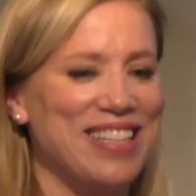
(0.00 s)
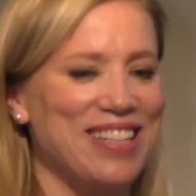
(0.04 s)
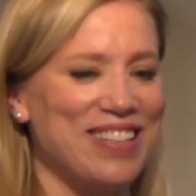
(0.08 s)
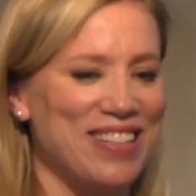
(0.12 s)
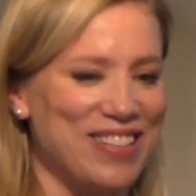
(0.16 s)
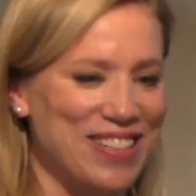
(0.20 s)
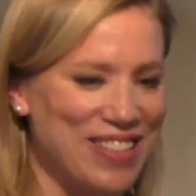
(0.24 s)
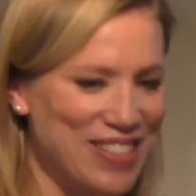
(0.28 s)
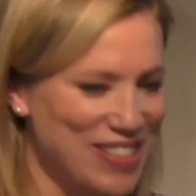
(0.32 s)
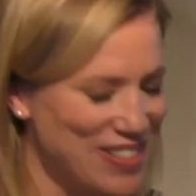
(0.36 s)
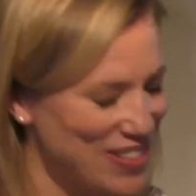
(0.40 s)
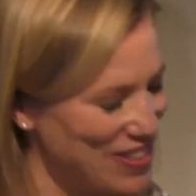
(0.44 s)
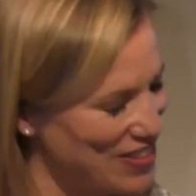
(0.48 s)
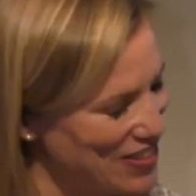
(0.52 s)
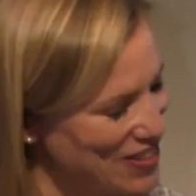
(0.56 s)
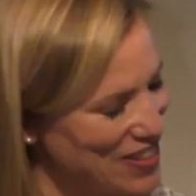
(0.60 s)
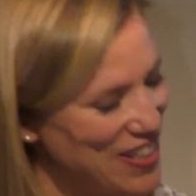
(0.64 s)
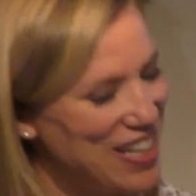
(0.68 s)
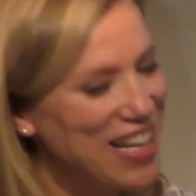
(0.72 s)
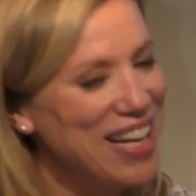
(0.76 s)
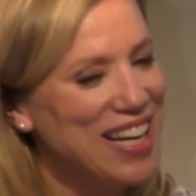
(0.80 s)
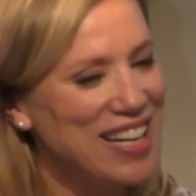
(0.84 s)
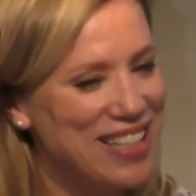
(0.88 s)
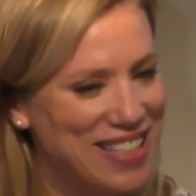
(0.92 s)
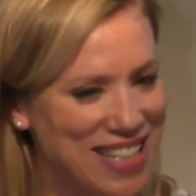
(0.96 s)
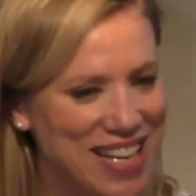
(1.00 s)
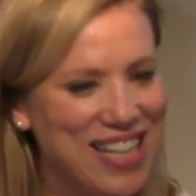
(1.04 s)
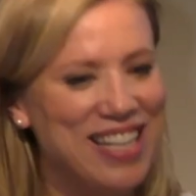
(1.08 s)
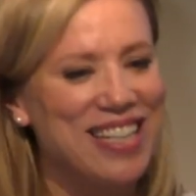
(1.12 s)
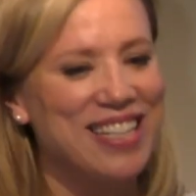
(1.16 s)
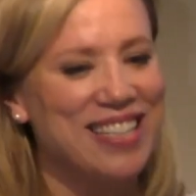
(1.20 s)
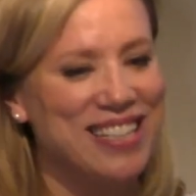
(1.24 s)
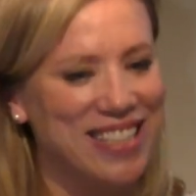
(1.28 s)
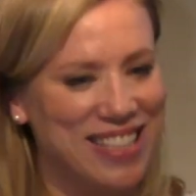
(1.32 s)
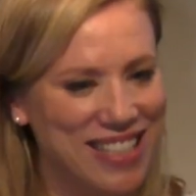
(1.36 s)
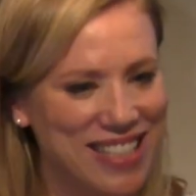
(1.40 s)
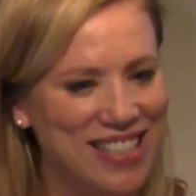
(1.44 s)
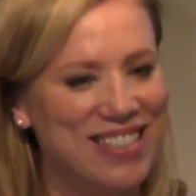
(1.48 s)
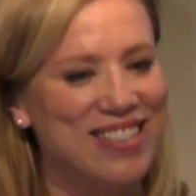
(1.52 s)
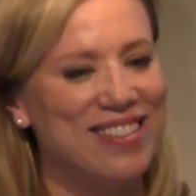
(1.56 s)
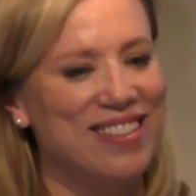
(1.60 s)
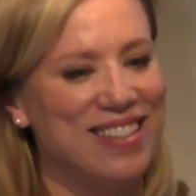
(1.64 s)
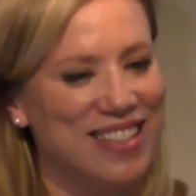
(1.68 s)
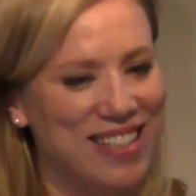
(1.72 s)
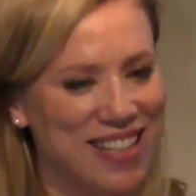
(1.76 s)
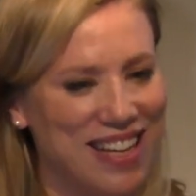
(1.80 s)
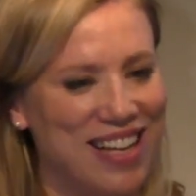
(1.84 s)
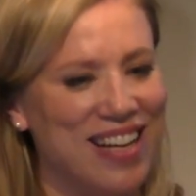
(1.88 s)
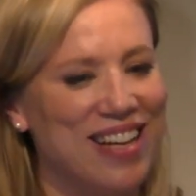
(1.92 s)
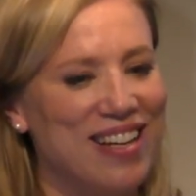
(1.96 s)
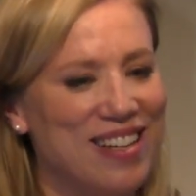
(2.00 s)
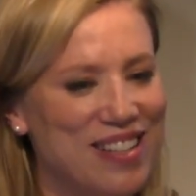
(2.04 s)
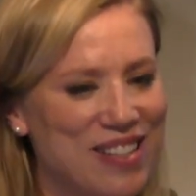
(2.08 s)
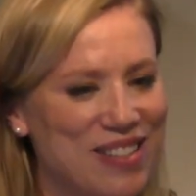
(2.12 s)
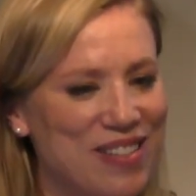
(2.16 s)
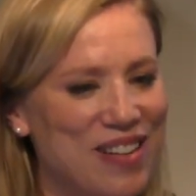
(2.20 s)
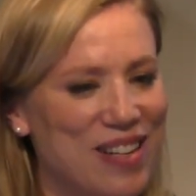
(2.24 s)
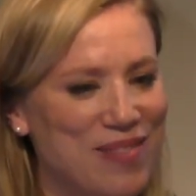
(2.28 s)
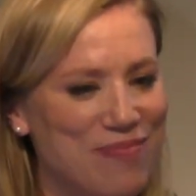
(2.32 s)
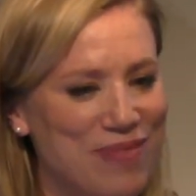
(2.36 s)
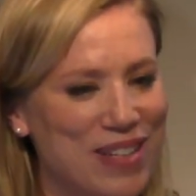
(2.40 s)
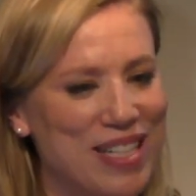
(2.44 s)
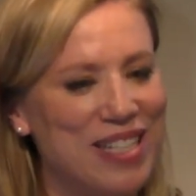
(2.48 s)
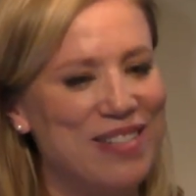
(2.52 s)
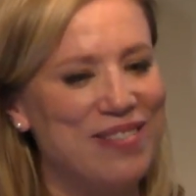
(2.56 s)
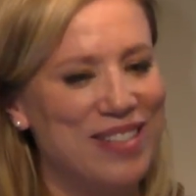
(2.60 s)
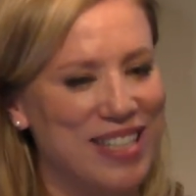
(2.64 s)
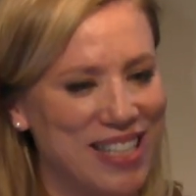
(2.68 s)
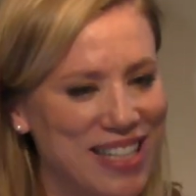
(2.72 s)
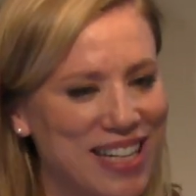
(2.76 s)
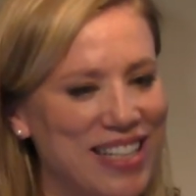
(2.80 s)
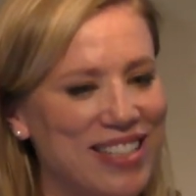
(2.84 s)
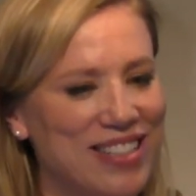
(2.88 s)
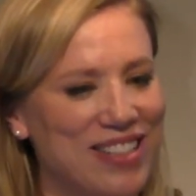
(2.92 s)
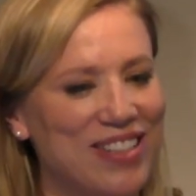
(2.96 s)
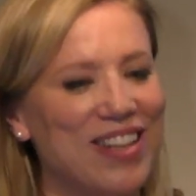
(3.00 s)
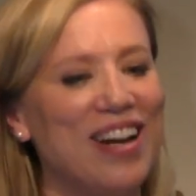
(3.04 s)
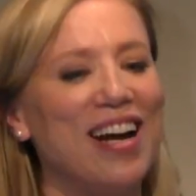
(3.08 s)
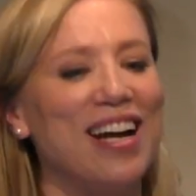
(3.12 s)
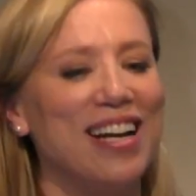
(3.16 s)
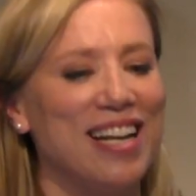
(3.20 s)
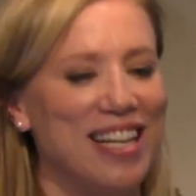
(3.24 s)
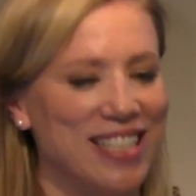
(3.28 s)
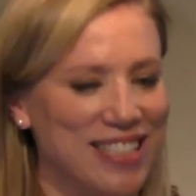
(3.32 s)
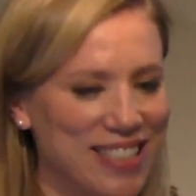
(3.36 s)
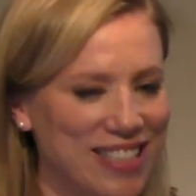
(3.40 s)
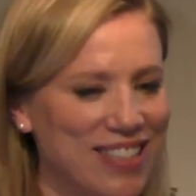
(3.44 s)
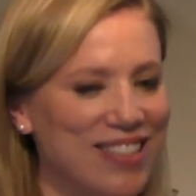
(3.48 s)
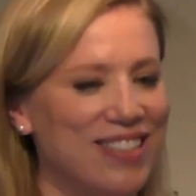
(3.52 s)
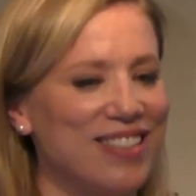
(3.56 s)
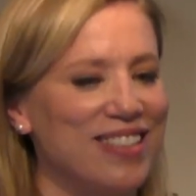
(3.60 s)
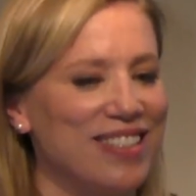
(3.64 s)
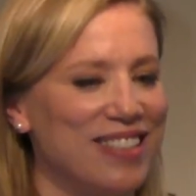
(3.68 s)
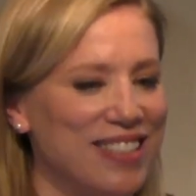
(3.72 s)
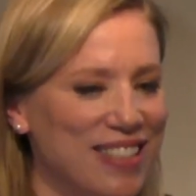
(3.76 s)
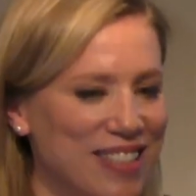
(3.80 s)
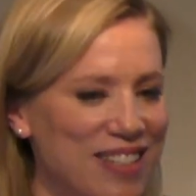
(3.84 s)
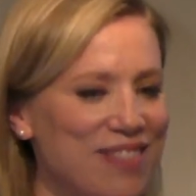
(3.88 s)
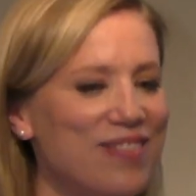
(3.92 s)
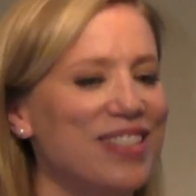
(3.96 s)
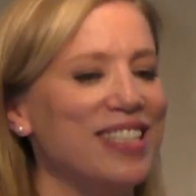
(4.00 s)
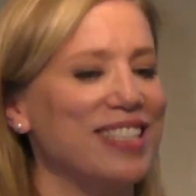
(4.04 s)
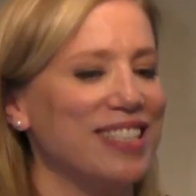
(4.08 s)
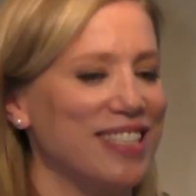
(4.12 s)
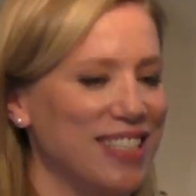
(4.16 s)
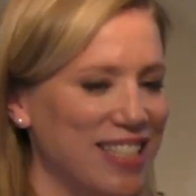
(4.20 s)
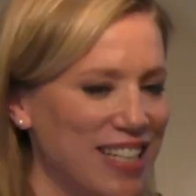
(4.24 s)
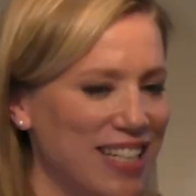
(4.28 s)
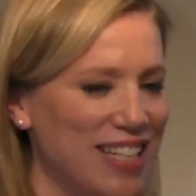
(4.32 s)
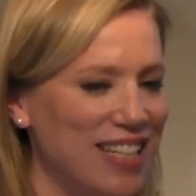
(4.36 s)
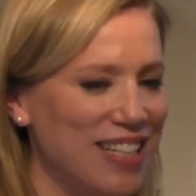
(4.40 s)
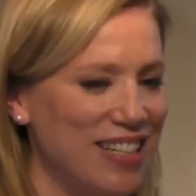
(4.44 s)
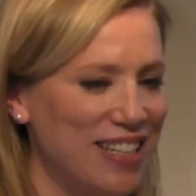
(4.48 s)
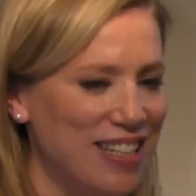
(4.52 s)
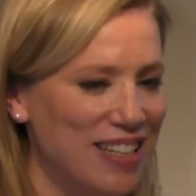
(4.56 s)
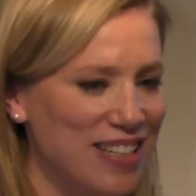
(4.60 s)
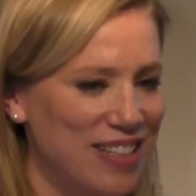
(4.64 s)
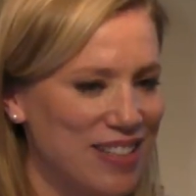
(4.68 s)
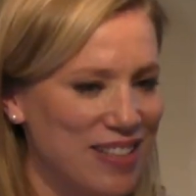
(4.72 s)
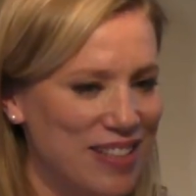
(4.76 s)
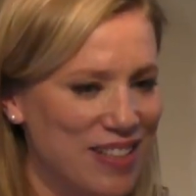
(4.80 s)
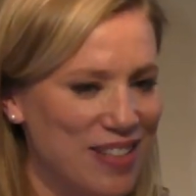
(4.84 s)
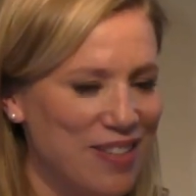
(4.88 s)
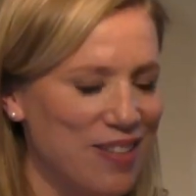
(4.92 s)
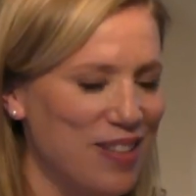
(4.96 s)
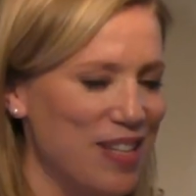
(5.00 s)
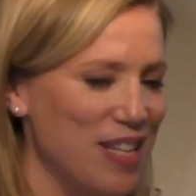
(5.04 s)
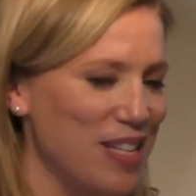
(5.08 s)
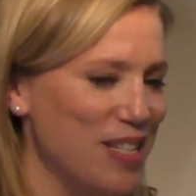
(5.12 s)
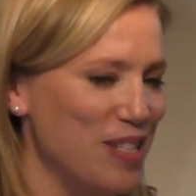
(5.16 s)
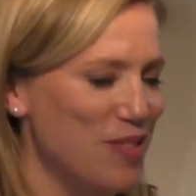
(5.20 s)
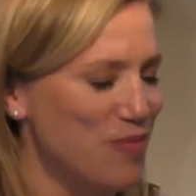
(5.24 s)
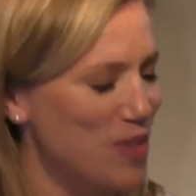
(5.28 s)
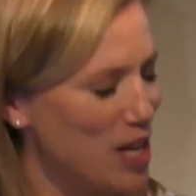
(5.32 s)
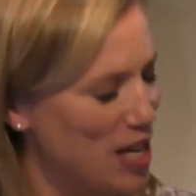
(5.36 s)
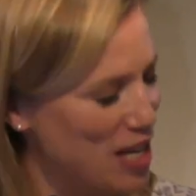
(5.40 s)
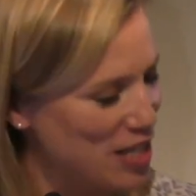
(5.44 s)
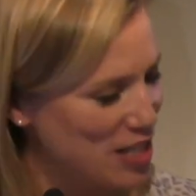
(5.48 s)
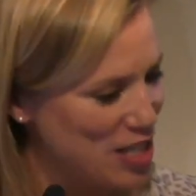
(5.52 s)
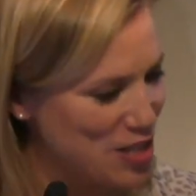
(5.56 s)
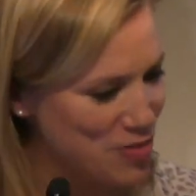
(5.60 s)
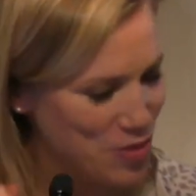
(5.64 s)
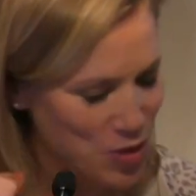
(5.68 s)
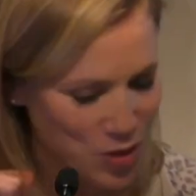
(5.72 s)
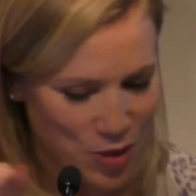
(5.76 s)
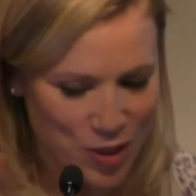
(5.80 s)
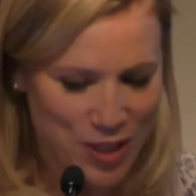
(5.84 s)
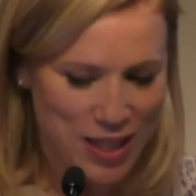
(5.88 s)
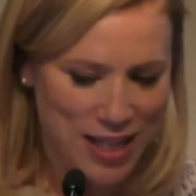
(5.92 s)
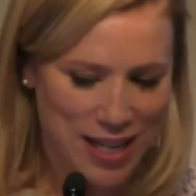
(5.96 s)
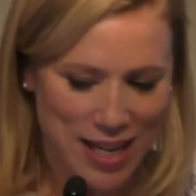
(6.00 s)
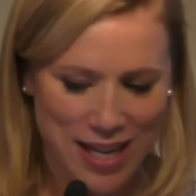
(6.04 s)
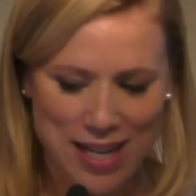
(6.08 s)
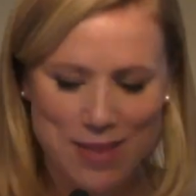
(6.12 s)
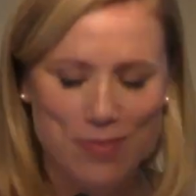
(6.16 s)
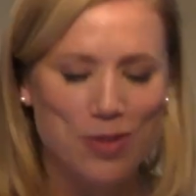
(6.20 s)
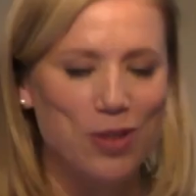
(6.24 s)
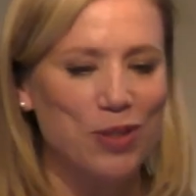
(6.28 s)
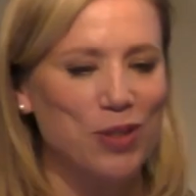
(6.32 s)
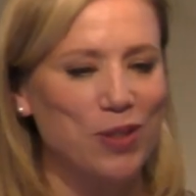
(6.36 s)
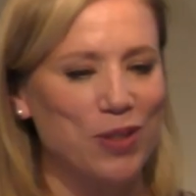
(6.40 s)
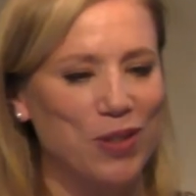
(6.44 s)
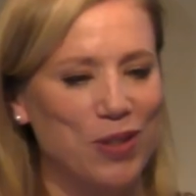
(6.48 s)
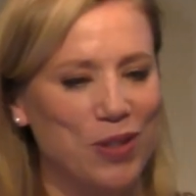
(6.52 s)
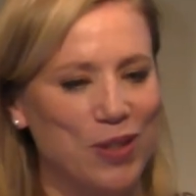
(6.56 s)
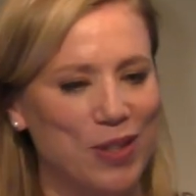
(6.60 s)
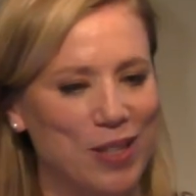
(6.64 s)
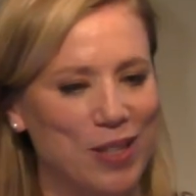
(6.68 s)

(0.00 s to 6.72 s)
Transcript: というその歴史についてやっぱりみんなその話をしてますね。で私まあでもこれからもうちょっと